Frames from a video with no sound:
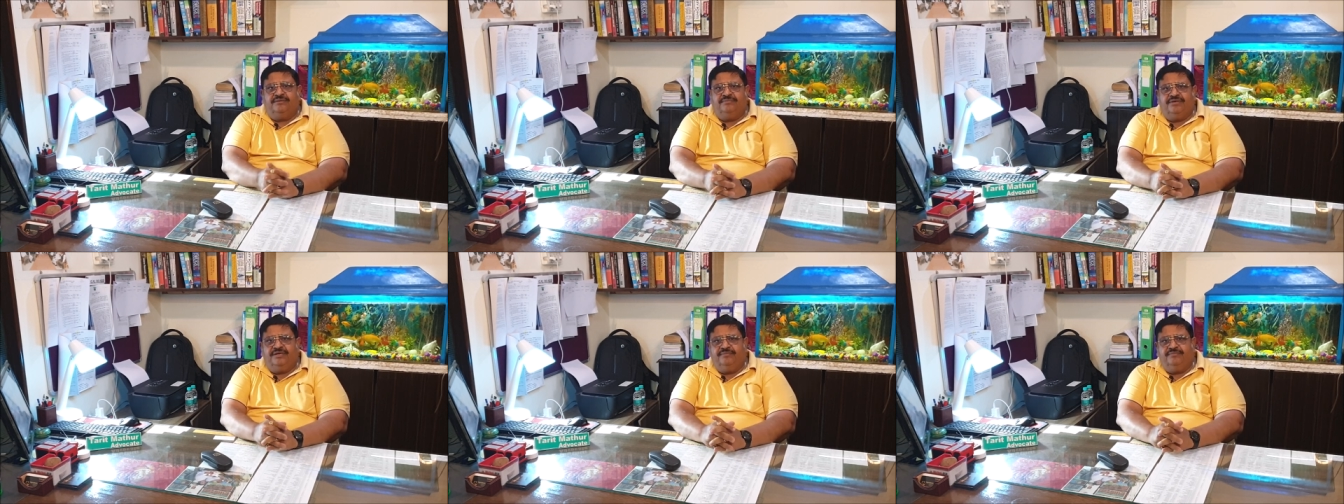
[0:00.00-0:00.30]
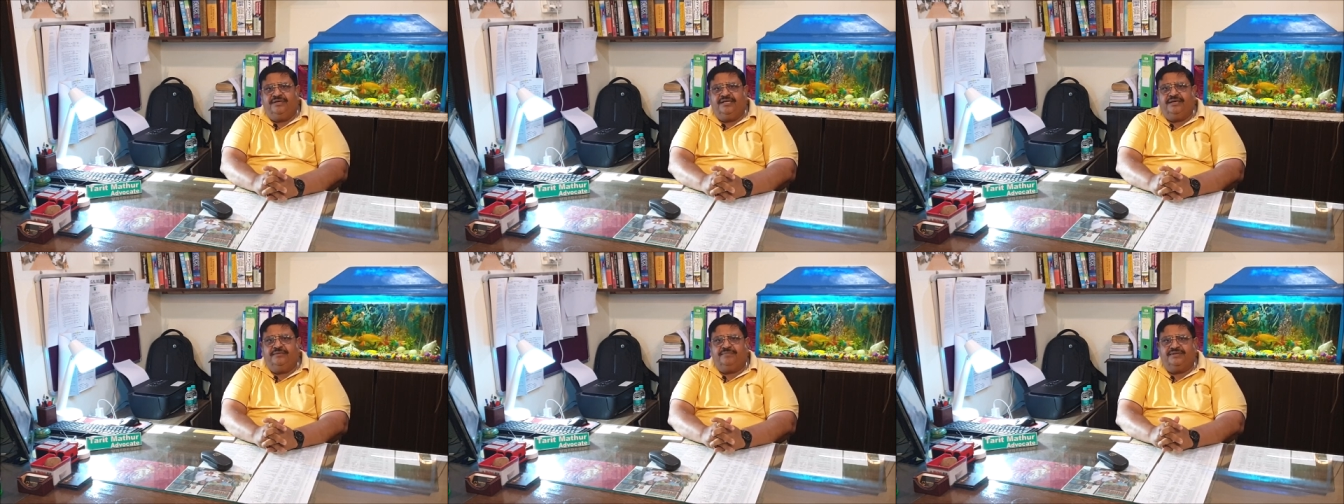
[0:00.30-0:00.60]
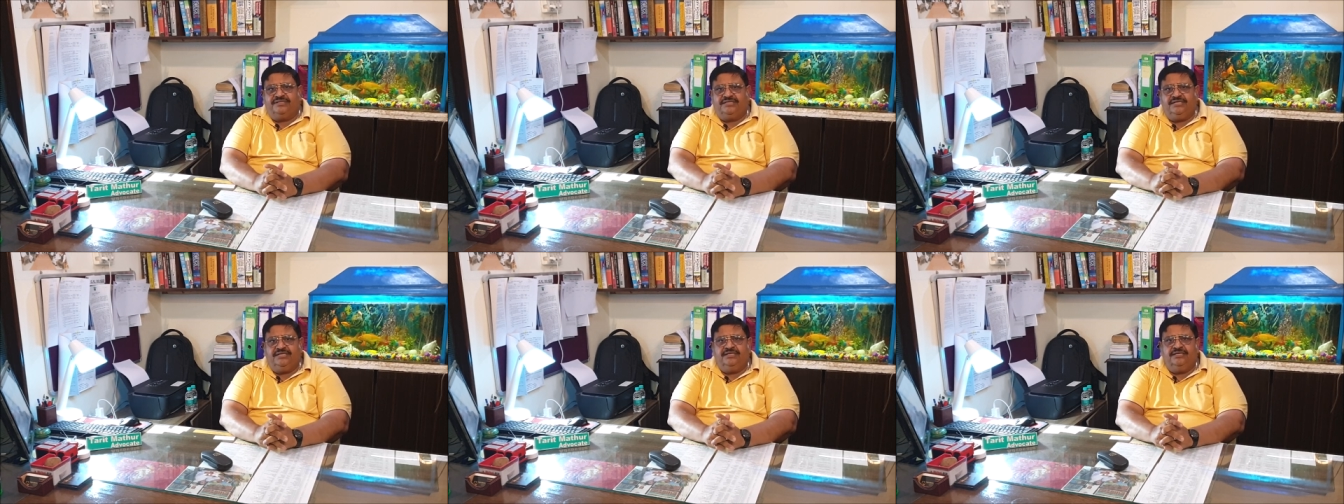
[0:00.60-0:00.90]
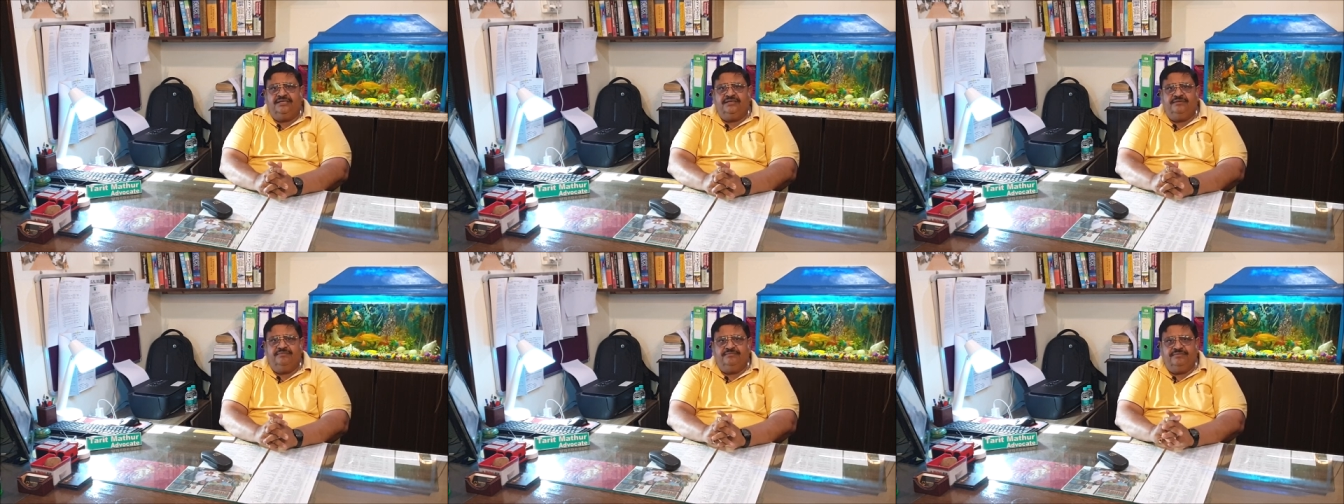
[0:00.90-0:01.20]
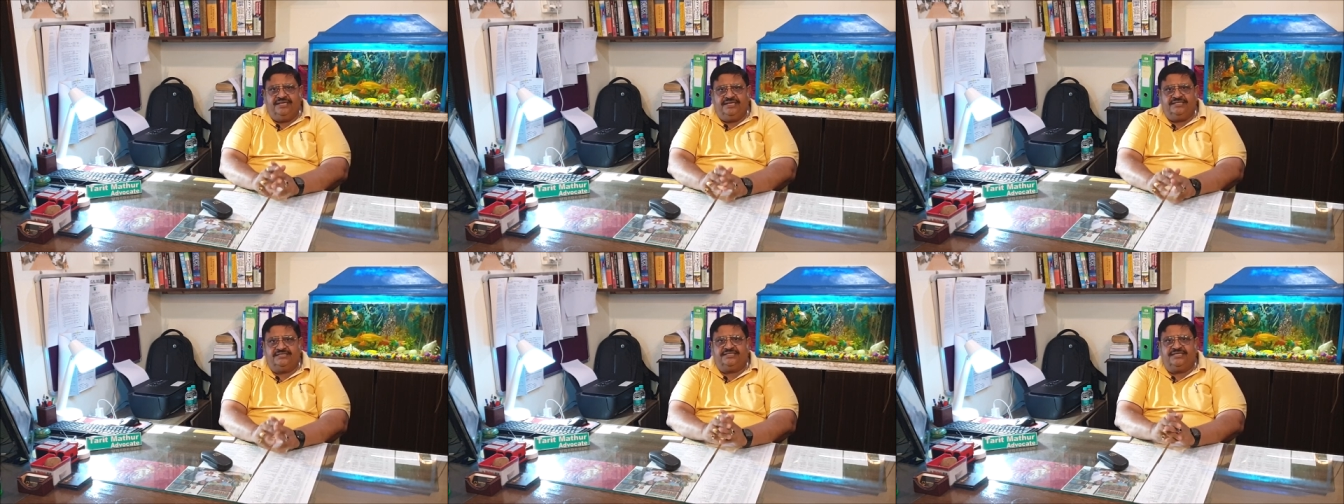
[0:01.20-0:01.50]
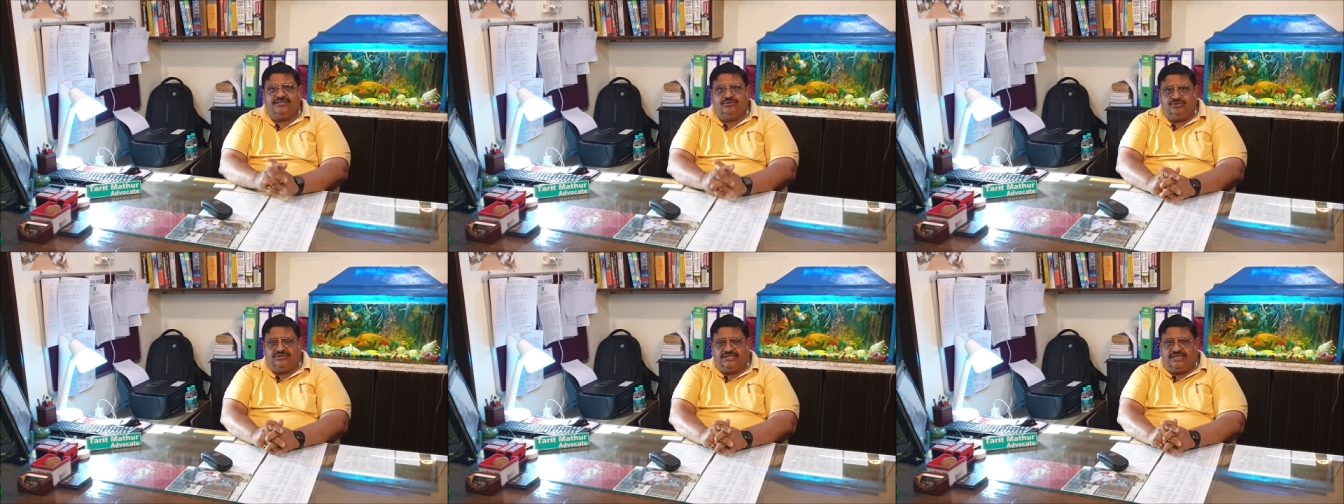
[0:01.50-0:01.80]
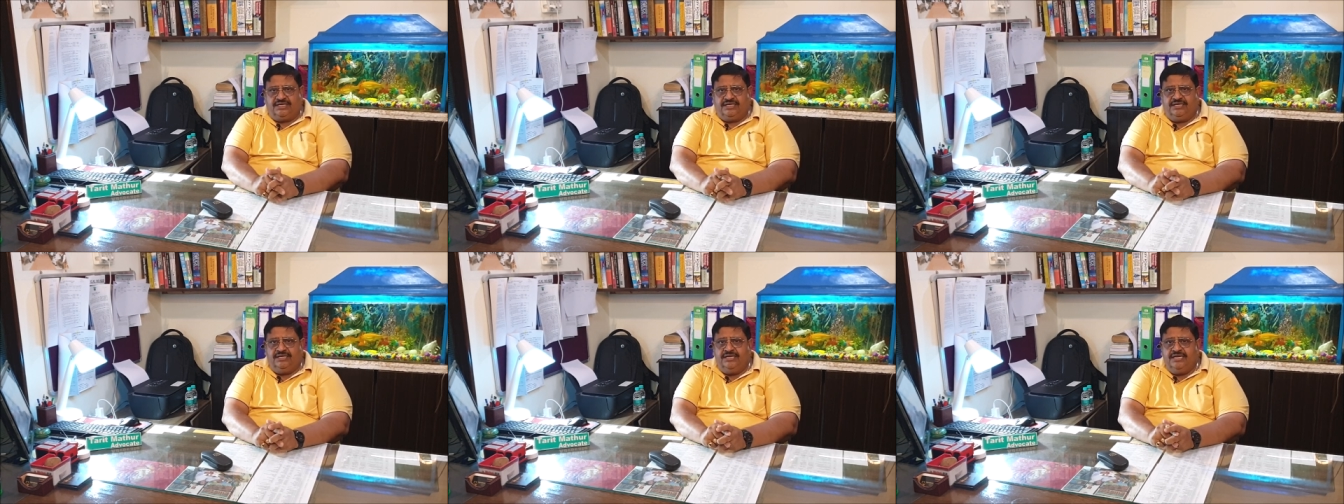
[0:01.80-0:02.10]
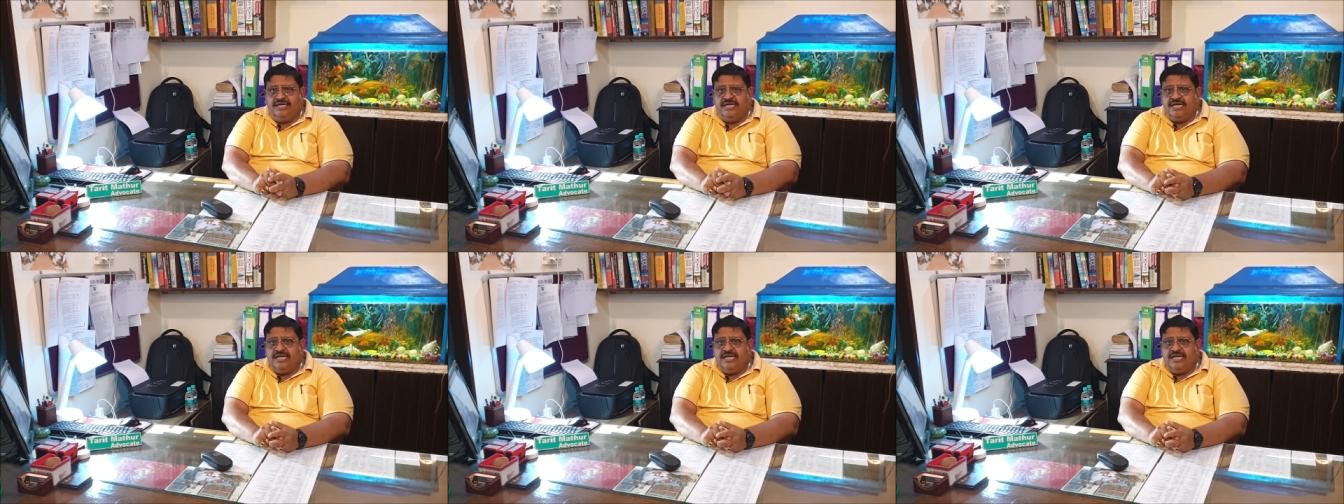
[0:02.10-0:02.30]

समय मेरे पति मेरे साथ गुजारें